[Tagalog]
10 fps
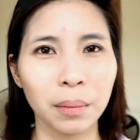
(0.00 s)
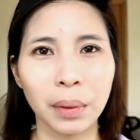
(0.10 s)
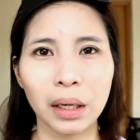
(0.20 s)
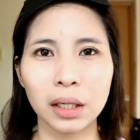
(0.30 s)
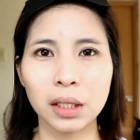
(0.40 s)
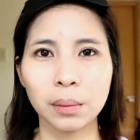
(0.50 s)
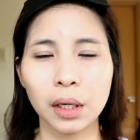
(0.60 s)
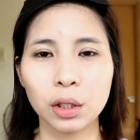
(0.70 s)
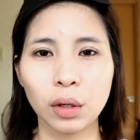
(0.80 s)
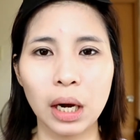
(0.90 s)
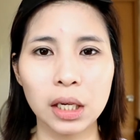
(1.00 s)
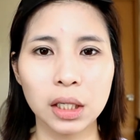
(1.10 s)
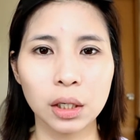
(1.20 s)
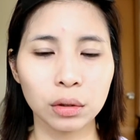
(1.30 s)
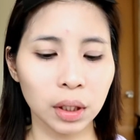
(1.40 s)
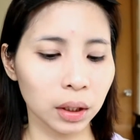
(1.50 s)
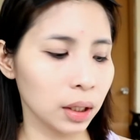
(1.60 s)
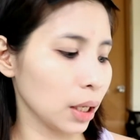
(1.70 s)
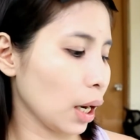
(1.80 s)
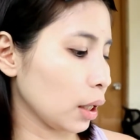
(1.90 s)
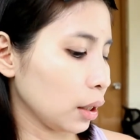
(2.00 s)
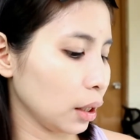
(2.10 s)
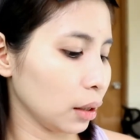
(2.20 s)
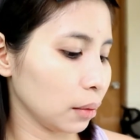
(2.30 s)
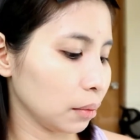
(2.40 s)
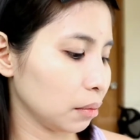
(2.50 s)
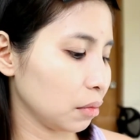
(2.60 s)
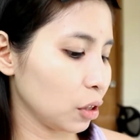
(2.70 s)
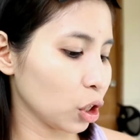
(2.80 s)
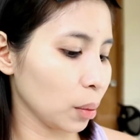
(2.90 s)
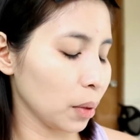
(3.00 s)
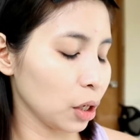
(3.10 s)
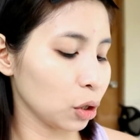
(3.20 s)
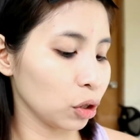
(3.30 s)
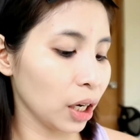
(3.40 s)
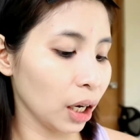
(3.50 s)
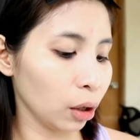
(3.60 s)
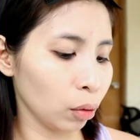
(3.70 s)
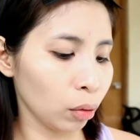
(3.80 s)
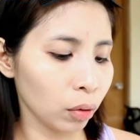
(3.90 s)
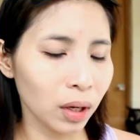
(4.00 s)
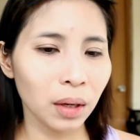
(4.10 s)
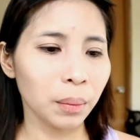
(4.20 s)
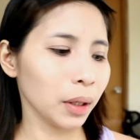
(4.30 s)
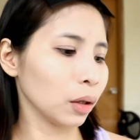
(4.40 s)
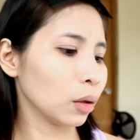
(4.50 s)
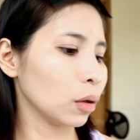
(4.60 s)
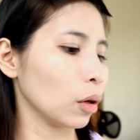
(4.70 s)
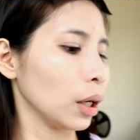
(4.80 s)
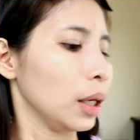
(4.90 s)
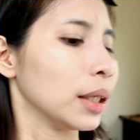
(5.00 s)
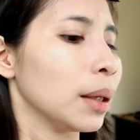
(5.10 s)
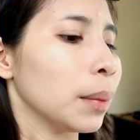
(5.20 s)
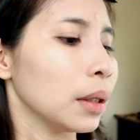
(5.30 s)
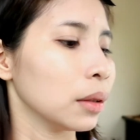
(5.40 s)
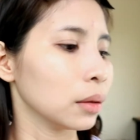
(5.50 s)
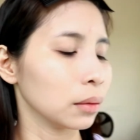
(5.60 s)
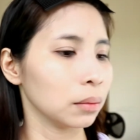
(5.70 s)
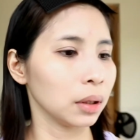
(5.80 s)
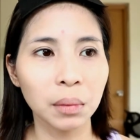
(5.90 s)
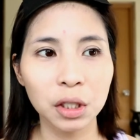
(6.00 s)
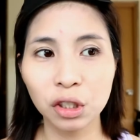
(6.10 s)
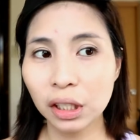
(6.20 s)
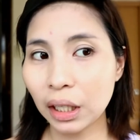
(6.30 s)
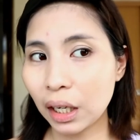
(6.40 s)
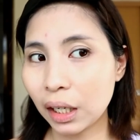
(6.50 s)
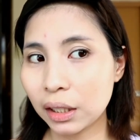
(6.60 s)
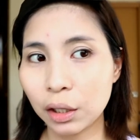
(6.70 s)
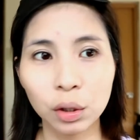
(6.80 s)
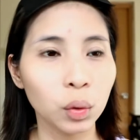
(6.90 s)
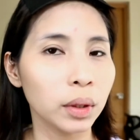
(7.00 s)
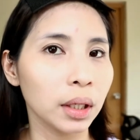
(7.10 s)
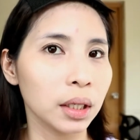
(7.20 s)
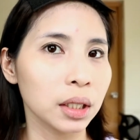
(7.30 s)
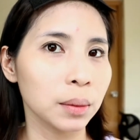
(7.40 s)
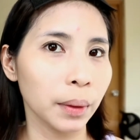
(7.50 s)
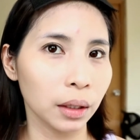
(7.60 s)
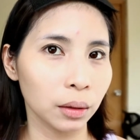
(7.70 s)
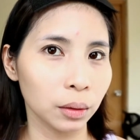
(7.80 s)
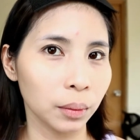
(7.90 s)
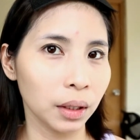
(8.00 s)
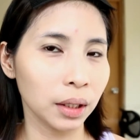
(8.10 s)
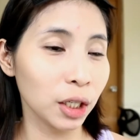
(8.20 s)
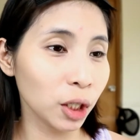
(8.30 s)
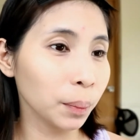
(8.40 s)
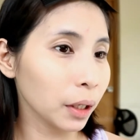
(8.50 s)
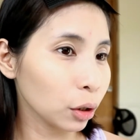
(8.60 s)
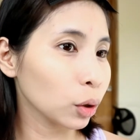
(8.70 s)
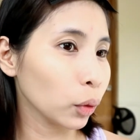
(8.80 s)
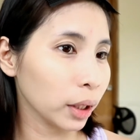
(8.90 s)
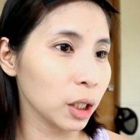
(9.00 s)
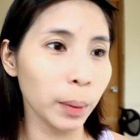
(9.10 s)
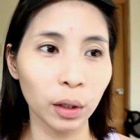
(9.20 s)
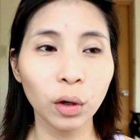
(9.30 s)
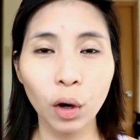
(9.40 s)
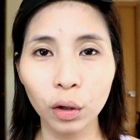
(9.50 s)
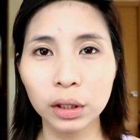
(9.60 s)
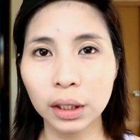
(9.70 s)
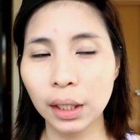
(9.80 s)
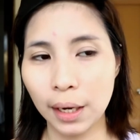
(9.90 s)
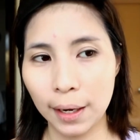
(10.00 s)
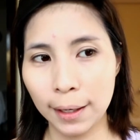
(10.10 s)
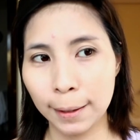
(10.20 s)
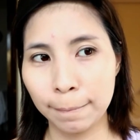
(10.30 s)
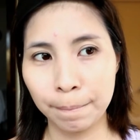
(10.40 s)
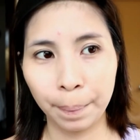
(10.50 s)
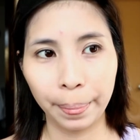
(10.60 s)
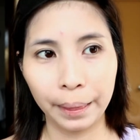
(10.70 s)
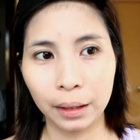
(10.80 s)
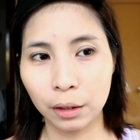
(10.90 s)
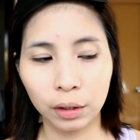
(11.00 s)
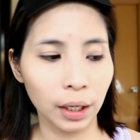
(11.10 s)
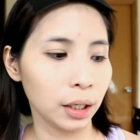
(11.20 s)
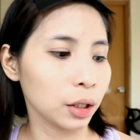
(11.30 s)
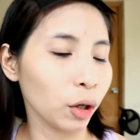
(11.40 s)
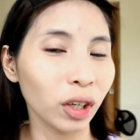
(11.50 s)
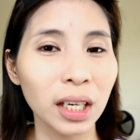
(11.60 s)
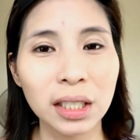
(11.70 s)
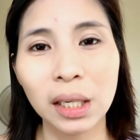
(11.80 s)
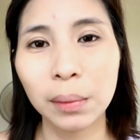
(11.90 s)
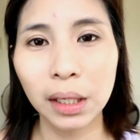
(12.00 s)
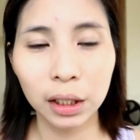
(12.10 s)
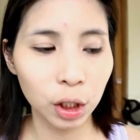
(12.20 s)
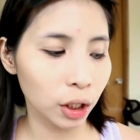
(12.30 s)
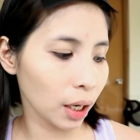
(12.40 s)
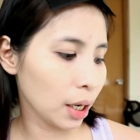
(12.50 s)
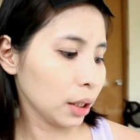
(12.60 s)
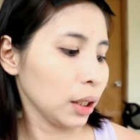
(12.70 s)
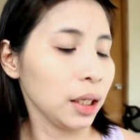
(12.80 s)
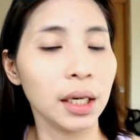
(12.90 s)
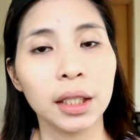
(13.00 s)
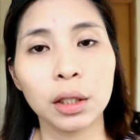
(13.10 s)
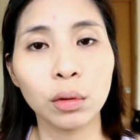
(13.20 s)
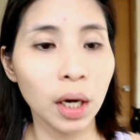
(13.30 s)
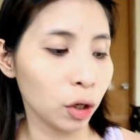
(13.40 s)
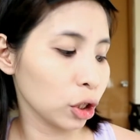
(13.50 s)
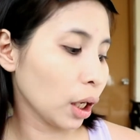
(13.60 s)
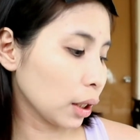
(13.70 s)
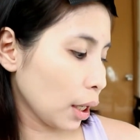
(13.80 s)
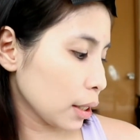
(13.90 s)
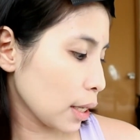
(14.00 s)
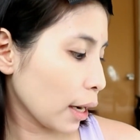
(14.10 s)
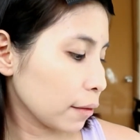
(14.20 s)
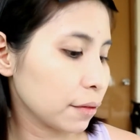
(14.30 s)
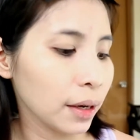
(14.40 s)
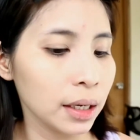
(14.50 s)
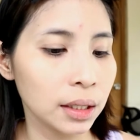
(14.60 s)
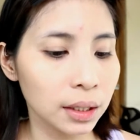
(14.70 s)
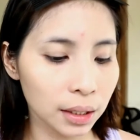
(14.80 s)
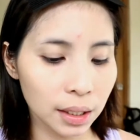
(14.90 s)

Para kasi medyo ashy yung dating sa akin eh. Hindi siya medyo yellow. Pero okay lang naman. Medyo natanggal niya yung gluiness. Pero nandyan pa rin yung gluiness. Pero kukunti na lang. Okay. So orasan naman natin siya and tingnan natin kung gano'n siya katagal sa aking face.